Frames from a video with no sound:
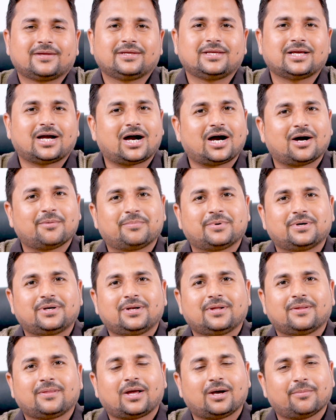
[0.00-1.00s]
यहाँ
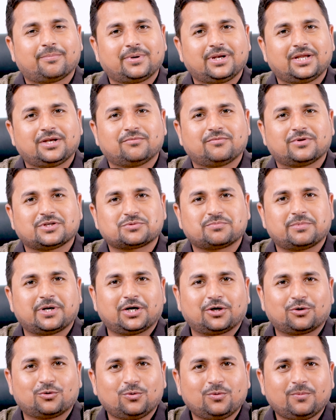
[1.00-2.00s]
पर अपने
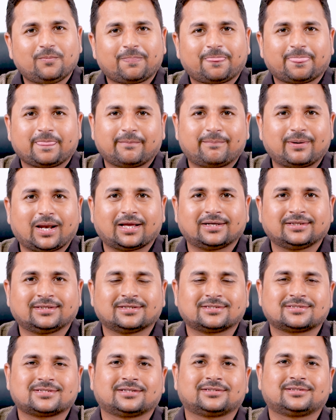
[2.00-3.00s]
इन्वेस्टमेंट को प्लान
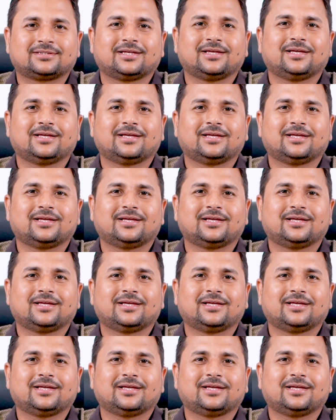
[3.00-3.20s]
कर सकते